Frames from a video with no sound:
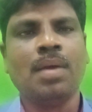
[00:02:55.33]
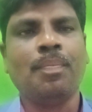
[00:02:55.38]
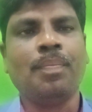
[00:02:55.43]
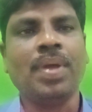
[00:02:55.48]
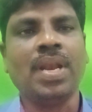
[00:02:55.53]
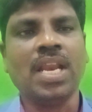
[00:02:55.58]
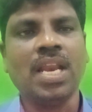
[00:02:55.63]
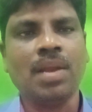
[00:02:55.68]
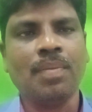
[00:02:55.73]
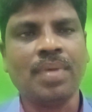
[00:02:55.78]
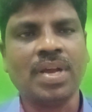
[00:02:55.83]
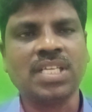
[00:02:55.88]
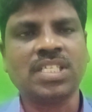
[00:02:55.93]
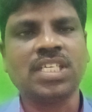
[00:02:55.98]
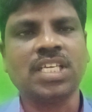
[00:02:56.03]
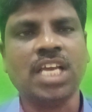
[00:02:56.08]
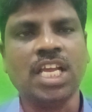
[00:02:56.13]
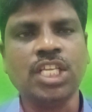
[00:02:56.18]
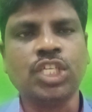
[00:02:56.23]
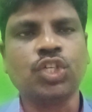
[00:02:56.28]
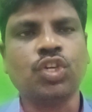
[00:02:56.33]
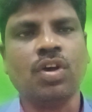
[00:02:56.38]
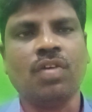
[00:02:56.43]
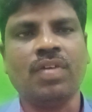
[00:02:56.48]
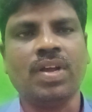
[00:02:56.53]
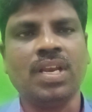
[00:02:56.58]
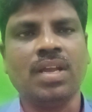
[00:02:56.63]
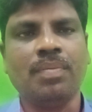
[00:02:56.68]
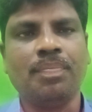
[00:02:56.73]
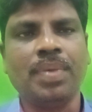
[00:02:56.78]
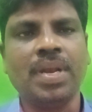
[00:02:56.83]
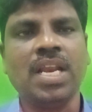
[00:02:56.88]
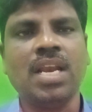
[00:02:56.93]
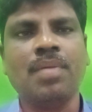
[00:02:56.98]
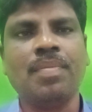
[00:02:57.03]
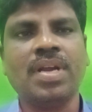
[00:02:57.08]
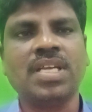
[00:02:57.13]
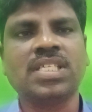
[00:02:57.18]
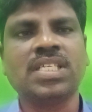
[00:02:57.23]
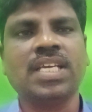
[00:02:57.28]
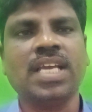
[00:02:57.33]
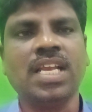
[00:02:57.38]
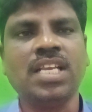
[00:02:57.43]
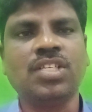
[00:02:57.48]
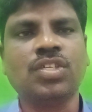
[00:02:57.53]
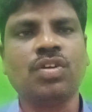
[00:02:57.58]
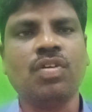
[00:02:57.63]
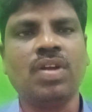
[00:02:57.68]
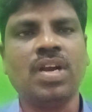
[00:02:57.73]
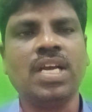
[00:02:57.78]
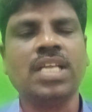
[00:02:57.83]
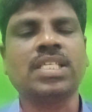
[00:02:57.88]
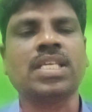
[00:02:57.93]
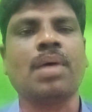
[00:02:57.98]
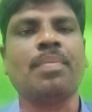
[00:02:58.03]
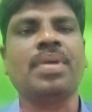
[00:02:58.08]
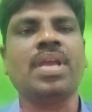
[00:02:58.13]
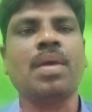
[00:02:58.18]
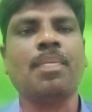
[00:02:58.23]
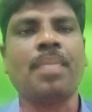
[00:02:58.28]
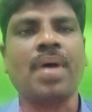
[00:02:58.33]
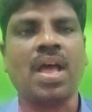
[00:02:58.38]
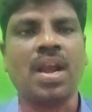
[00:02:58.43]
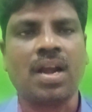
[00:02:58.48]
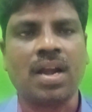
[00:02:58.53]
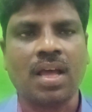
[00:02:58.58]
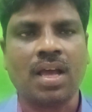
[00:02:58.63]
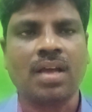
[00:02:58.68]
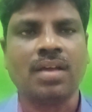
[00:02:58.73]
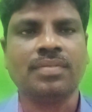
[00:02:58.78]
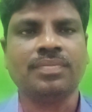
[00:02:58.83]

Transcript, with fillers: పిల్లల మనసు గెలుచుకోవాలి పిల్లల మనసు గెలుచుకోవాలంటే సమయ పాలన